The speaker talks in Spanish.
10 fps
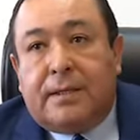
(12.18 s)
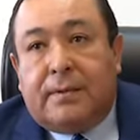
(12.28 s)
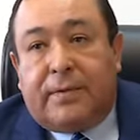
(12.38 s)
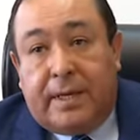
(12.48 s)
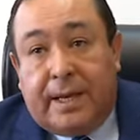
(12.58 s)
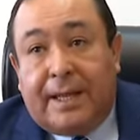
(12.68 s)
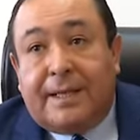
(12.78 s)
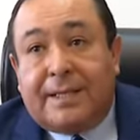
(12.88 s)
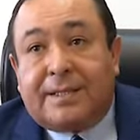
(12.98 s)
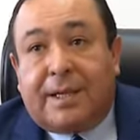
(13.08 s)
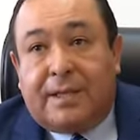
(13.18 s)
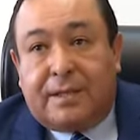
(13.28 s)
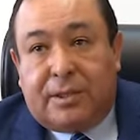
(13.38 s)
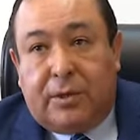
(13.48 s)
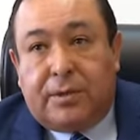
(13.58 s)
final de
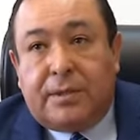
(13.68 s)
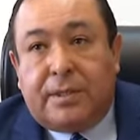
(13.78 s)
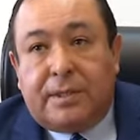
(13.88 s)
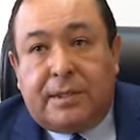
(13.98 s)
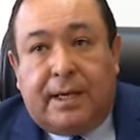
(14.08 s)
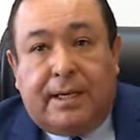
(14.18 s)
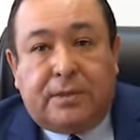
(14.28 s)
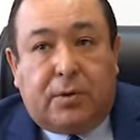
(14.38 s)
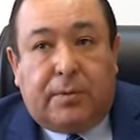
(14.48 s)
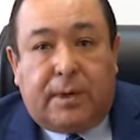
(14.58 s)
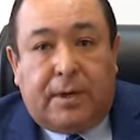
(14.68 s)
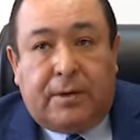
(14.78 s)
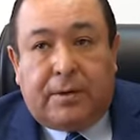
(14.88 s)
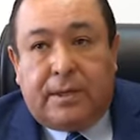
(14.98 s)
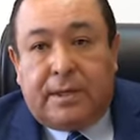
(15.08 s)
extradición del
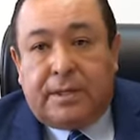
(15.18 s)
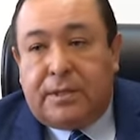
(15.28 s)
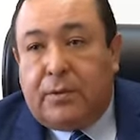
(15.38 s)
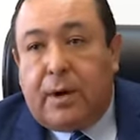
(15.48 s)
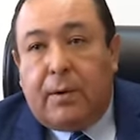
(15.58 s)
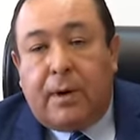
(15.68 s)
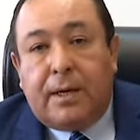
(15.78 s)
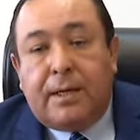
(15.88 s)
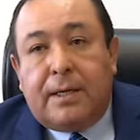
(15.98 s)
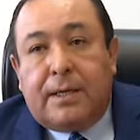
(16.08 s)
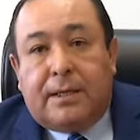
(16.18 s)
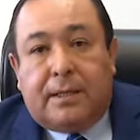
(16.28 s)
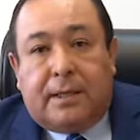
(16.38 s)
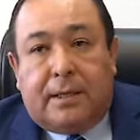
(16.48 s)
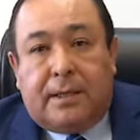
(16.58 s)
exgobernador de Chihuahua,
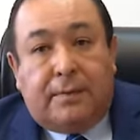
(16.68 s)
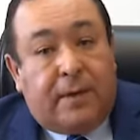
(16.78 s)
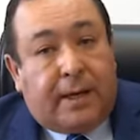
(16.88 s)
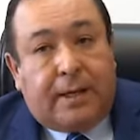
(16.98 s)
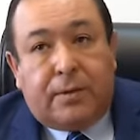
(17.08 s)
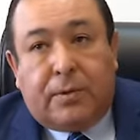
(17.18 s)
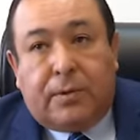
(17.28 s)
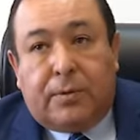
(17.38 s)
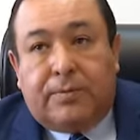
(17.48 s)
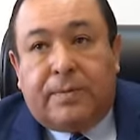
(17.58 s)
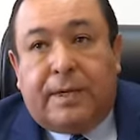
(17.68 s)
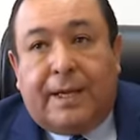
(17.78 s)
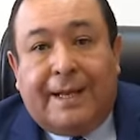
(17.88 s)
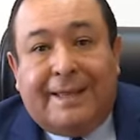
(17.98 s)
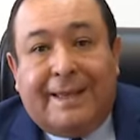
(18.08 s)
eh, fijando
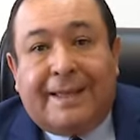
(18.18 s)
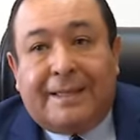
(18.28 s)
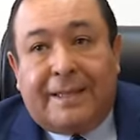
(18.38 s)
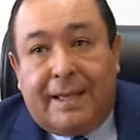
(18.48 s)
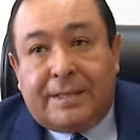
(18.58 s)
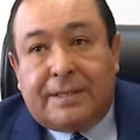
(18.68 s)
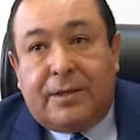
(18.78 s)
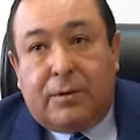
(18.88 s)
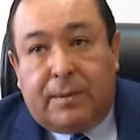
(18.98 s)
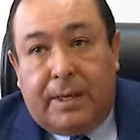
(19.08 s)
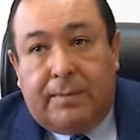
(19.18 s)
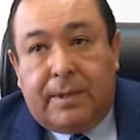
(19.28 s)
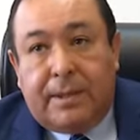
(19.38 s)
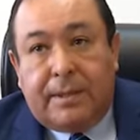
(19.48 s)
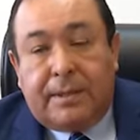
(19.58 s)
el día 10 de
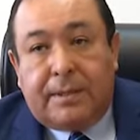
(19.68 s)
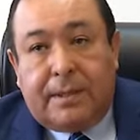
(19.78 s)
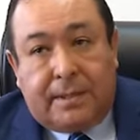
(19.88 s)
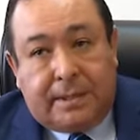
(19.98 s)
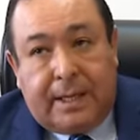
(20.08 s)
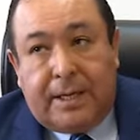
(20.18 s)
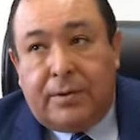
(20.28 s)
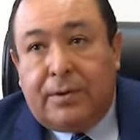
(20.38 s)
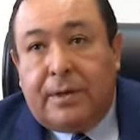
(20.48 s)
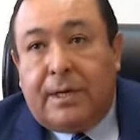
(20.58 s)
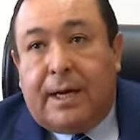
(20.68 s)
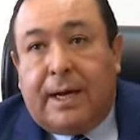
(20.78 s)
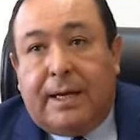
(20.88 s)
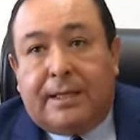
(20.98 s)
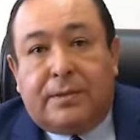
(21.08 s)
noviembre de este año
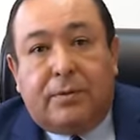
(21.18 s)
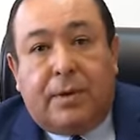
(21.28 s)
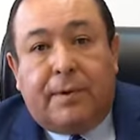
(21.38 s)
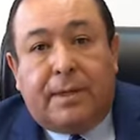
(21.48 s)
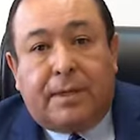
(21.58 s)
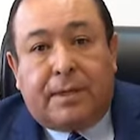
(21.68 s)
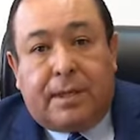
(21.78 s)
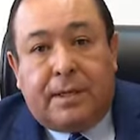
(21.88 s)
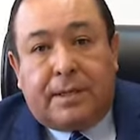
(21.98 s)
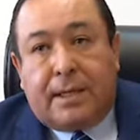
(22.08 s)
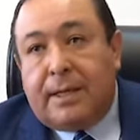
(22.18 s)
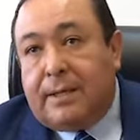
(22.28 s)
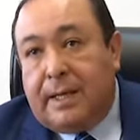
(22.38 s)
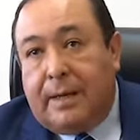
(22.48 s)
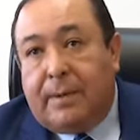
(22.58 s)
a las 9.30
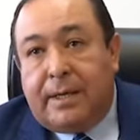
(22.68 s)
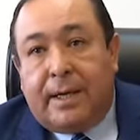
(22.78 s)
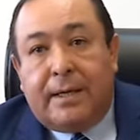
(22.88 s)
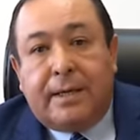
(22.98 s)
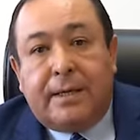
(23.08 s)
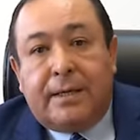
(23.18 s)
de la mañana,